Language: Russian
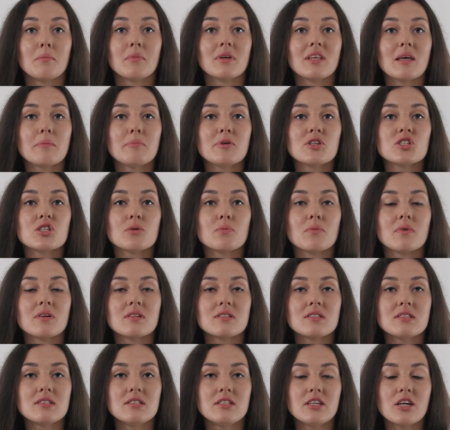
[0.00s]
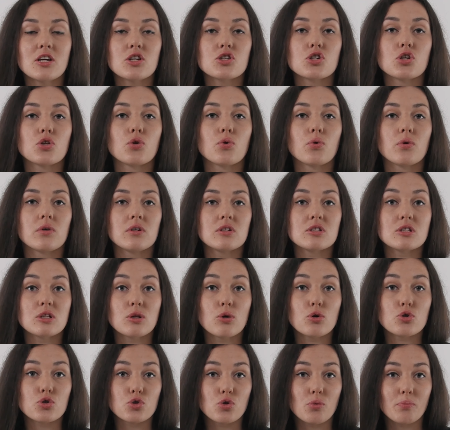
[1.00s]
Мы напишем сдержанную и
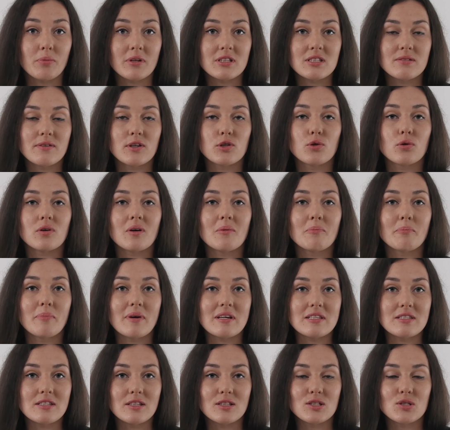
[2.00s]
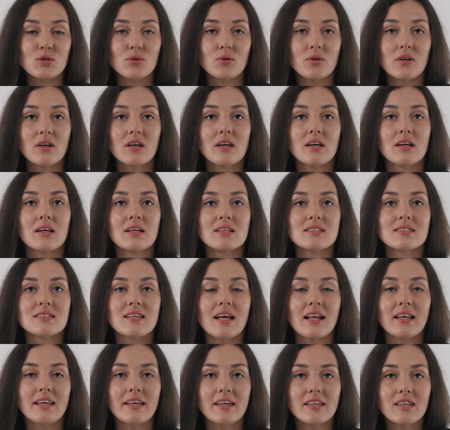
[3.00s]
сложную по цвету композицию с
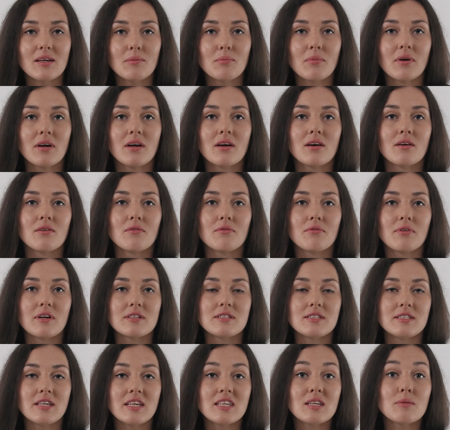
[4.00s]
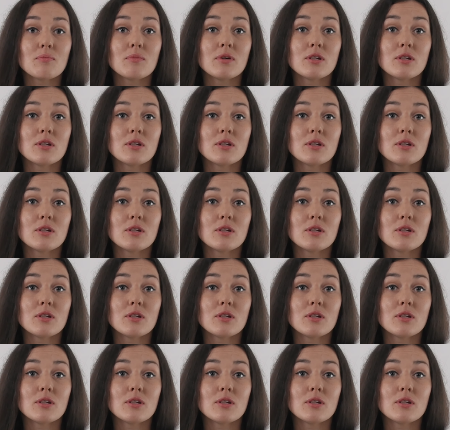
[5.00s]
оленем в осеннем